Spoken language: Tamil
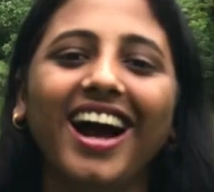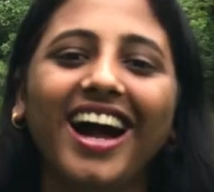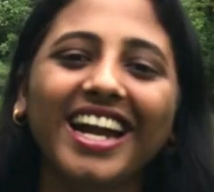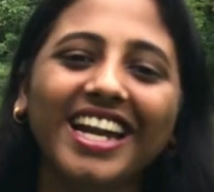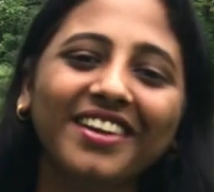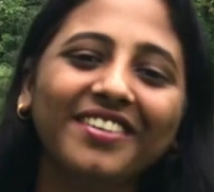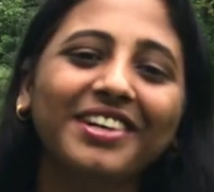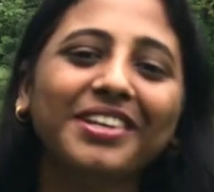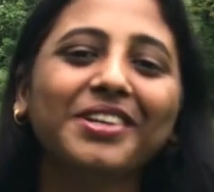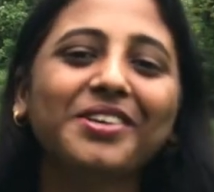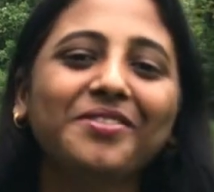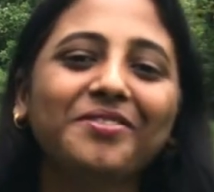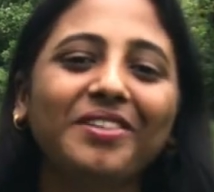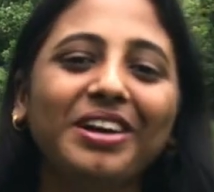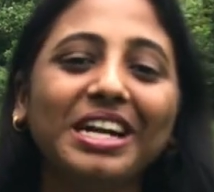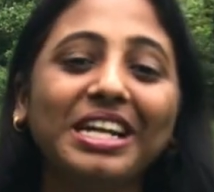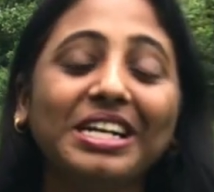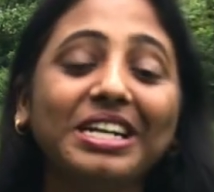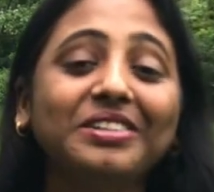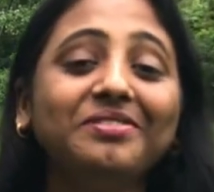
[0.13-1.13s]
அனைவருக்கும்
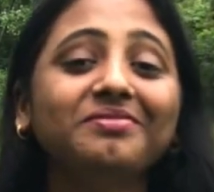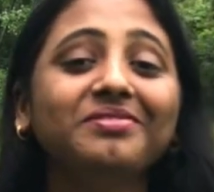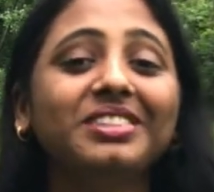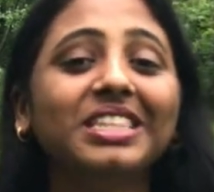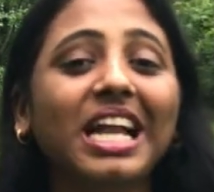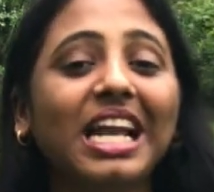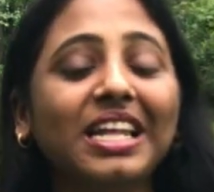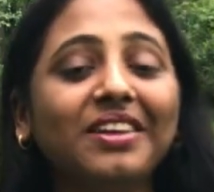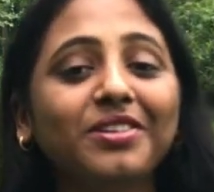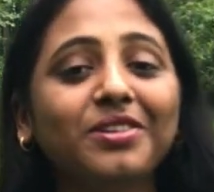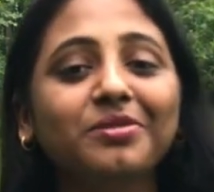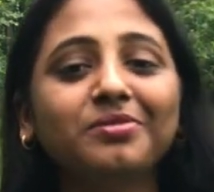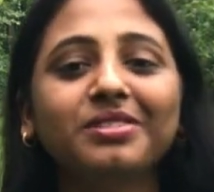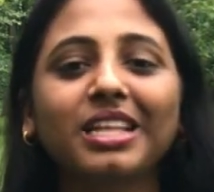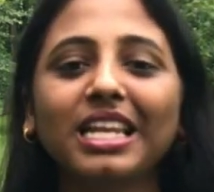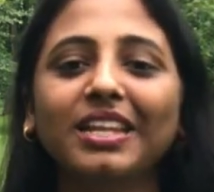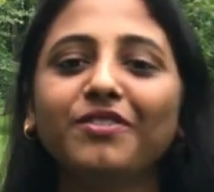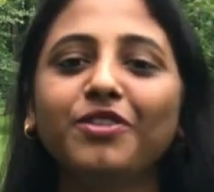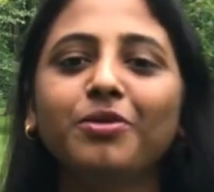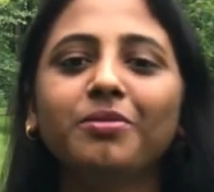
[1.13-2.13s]
வணக்கம் தலைவனும்
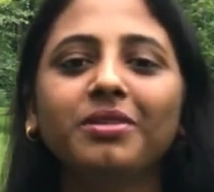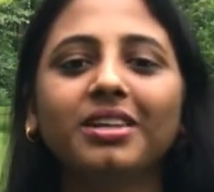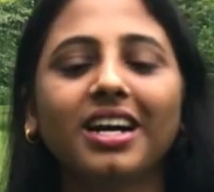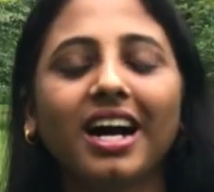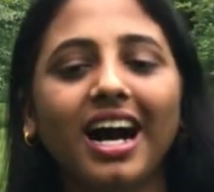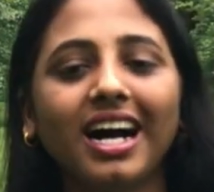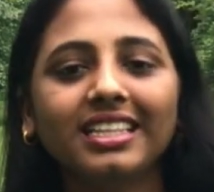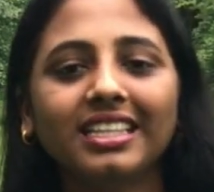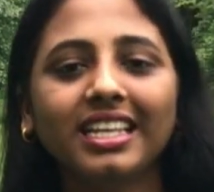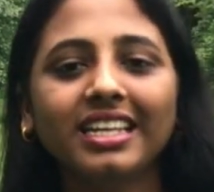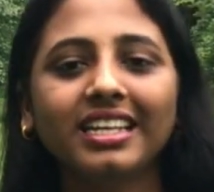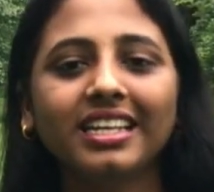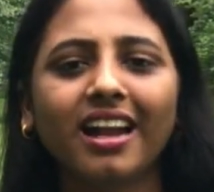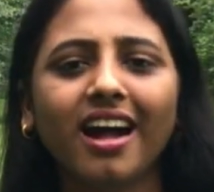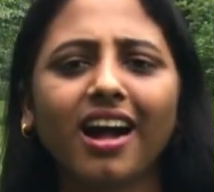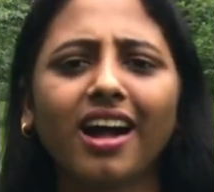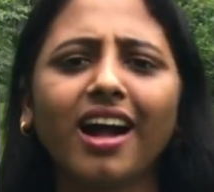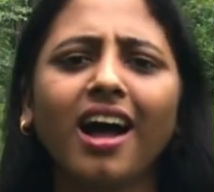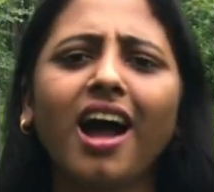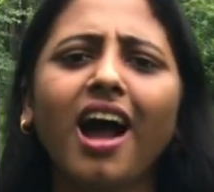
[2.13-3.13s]
தலைவியும்
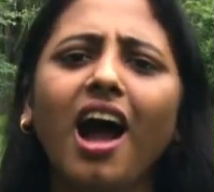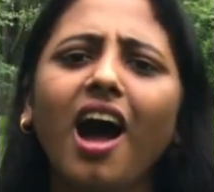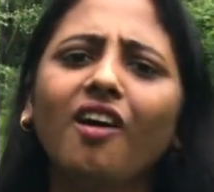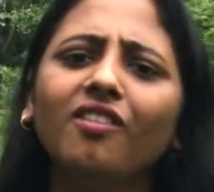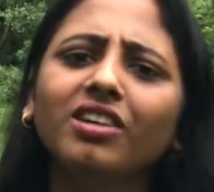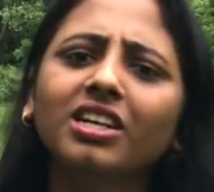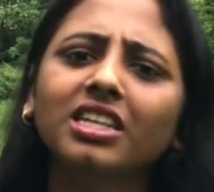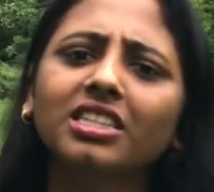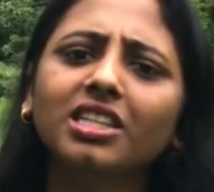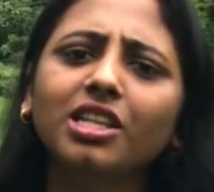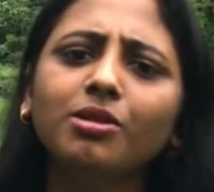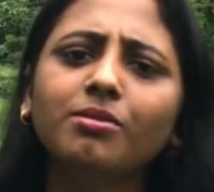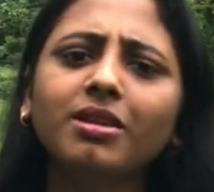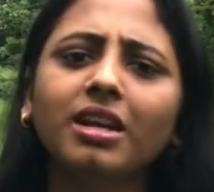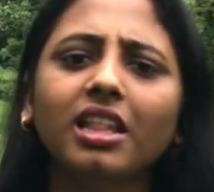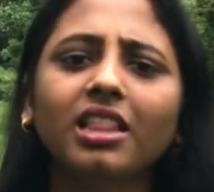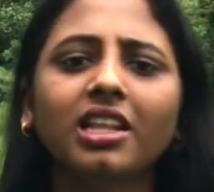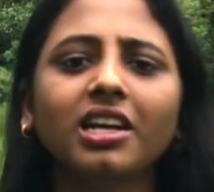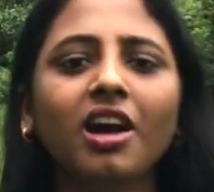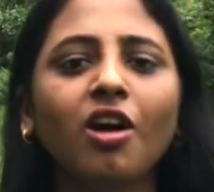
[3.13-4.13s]
காதலிக்கிறாங்க அவங்க
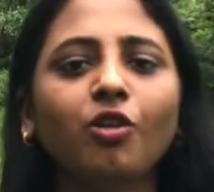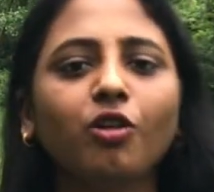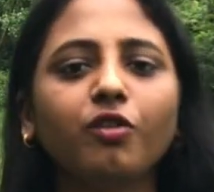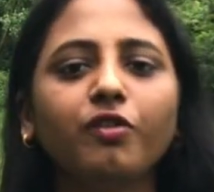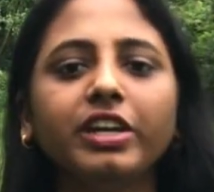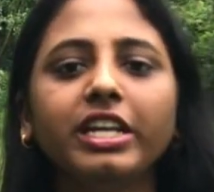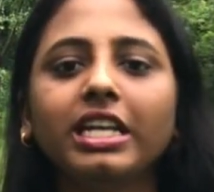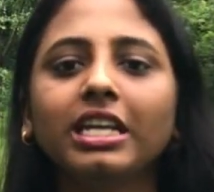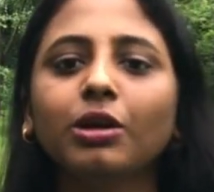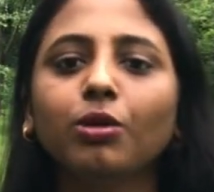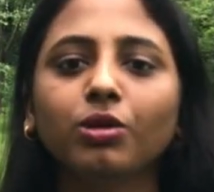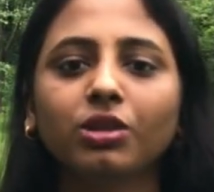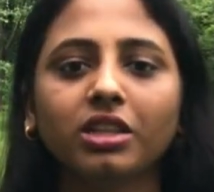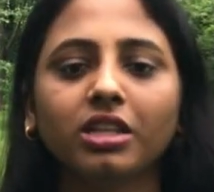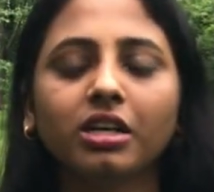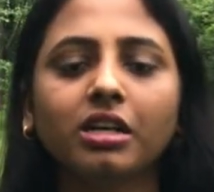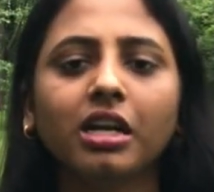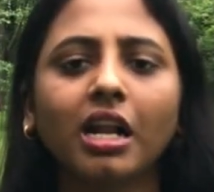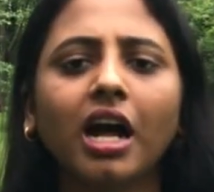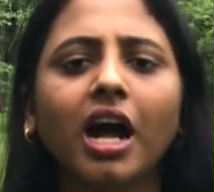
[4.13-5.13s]
திருமணத்துக்கு அவங்க வீட்டில்
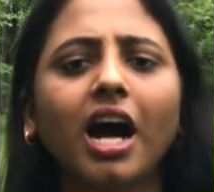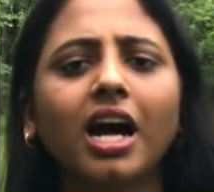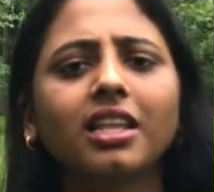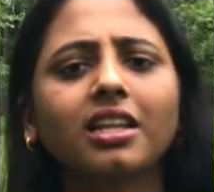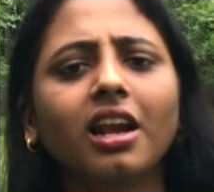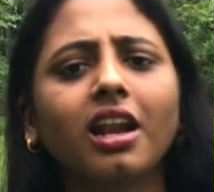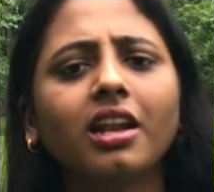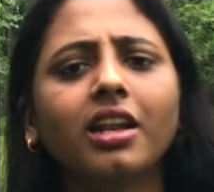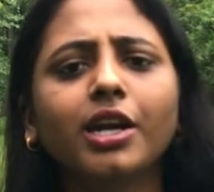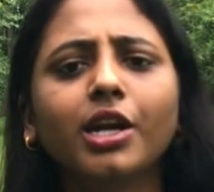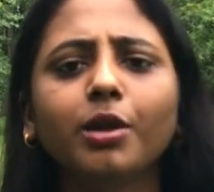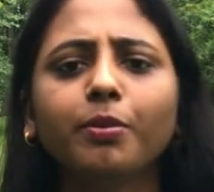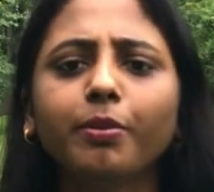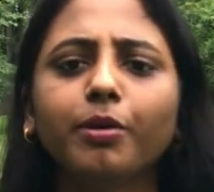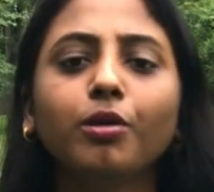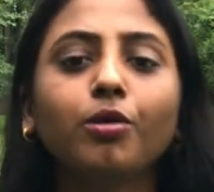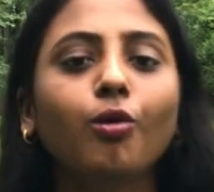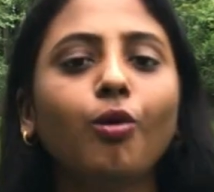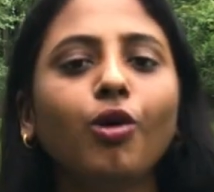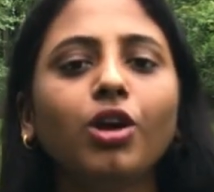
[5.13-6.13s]
ஒத்துக்கல அதனால ரெண்டு
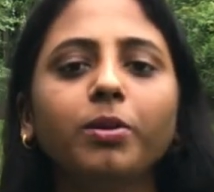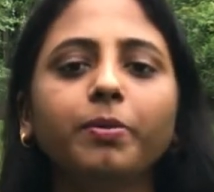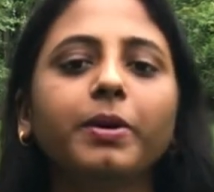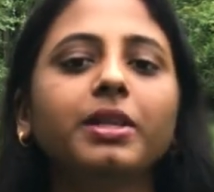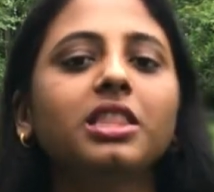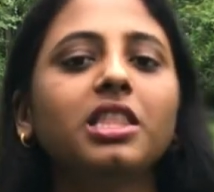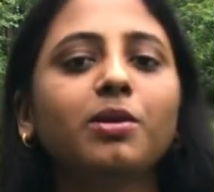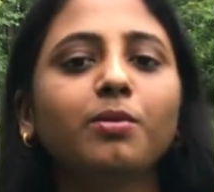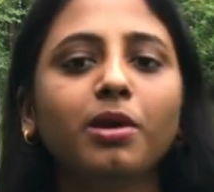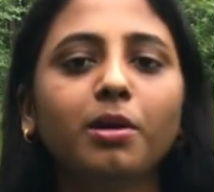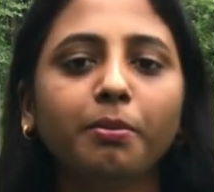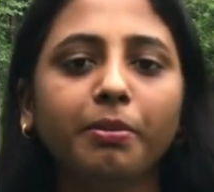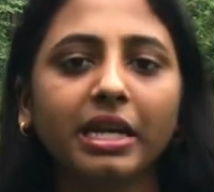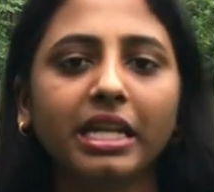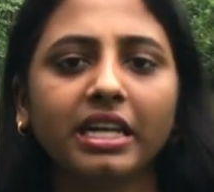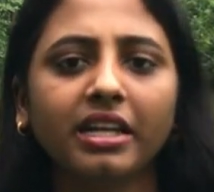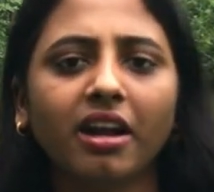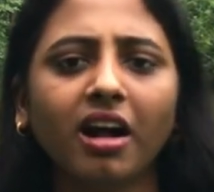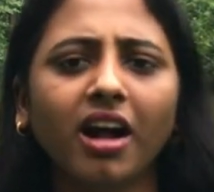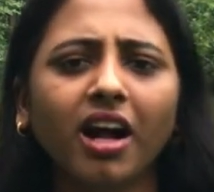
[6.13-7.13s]
பேரும் ஓடி போய் திருமணம்
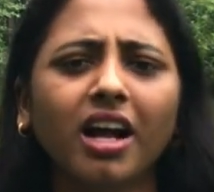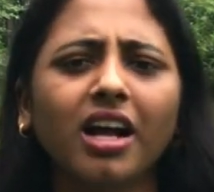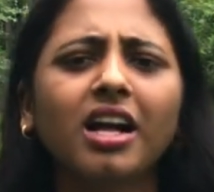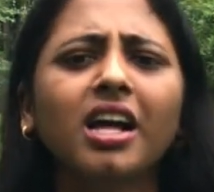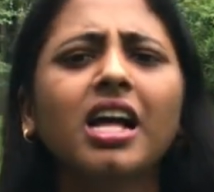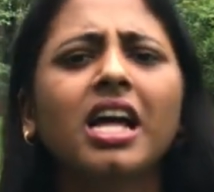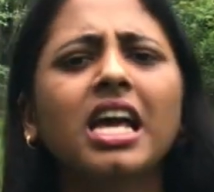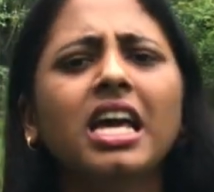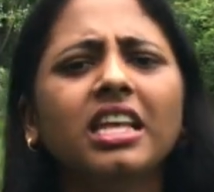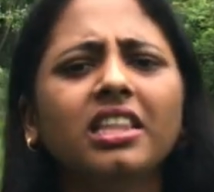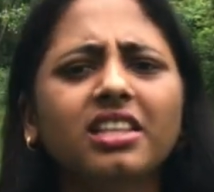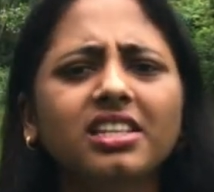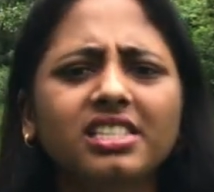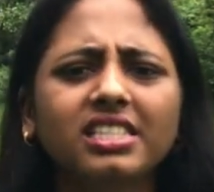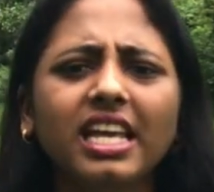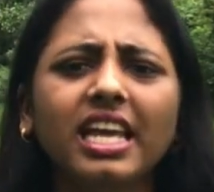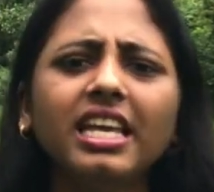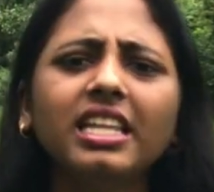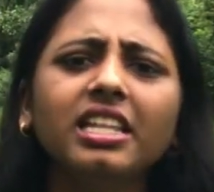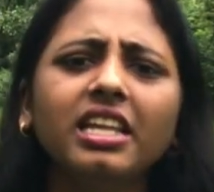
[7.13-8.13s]
பண்ணிக்கிறாங்க இந்த
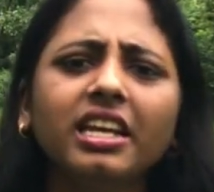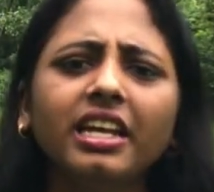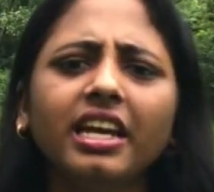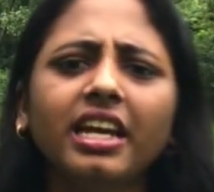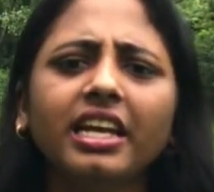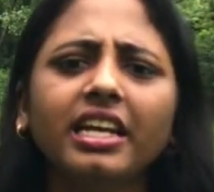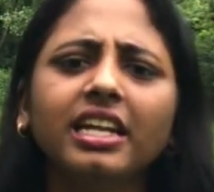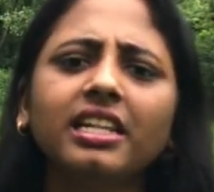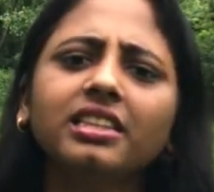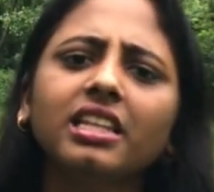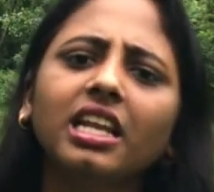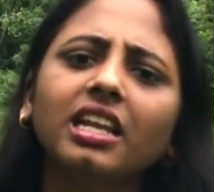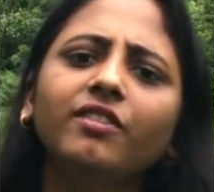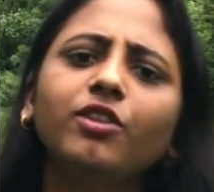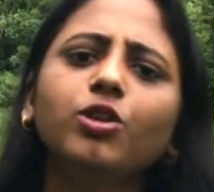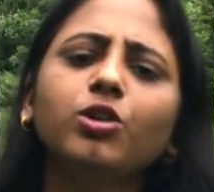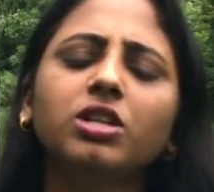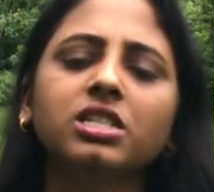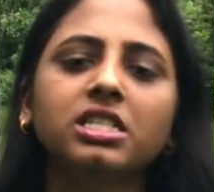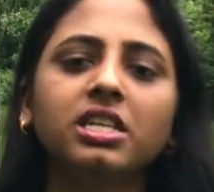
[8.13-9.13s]
செய்தியை கேட்ட
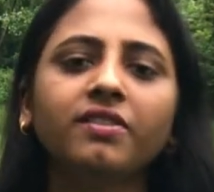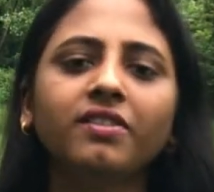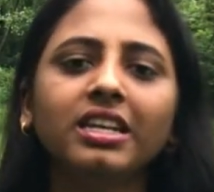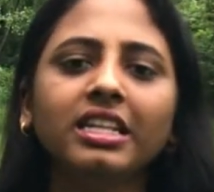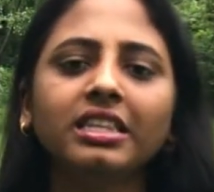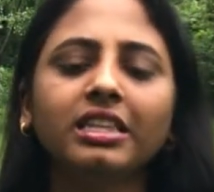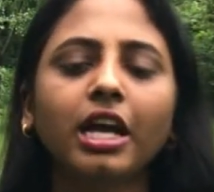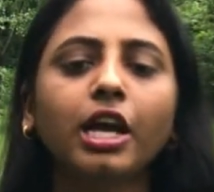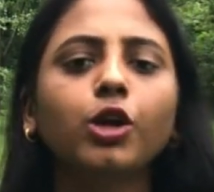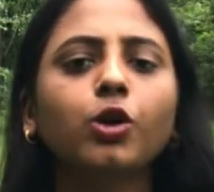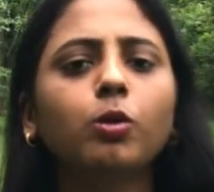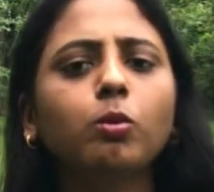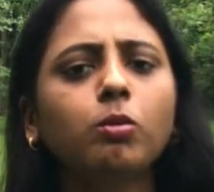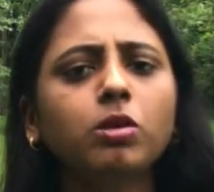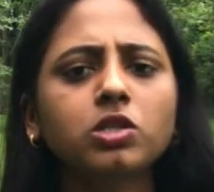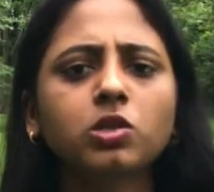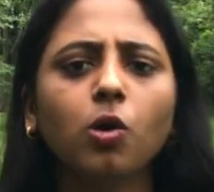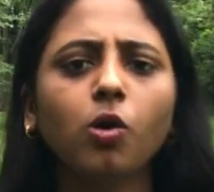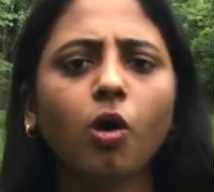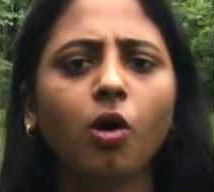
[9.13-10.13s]
தலைவியோட செவிலித்தாய் ரொம்ப
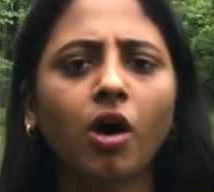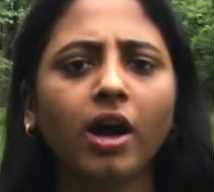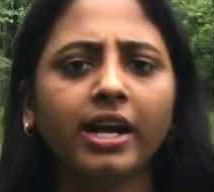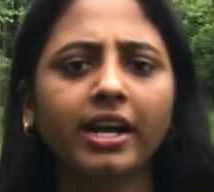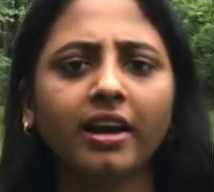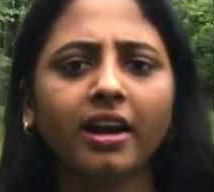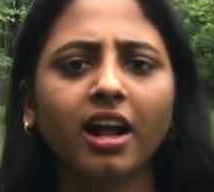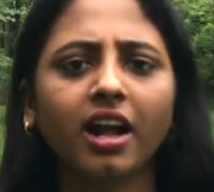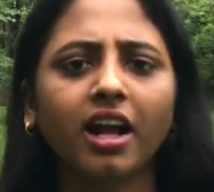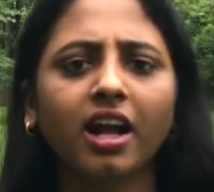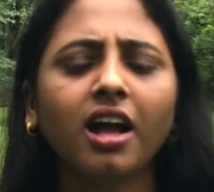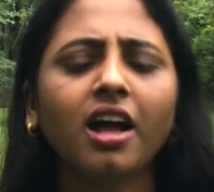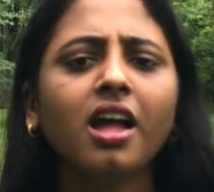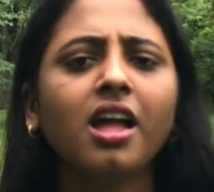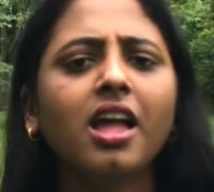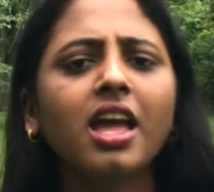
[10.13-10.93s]
சோகம் ஆயிடுறாங்க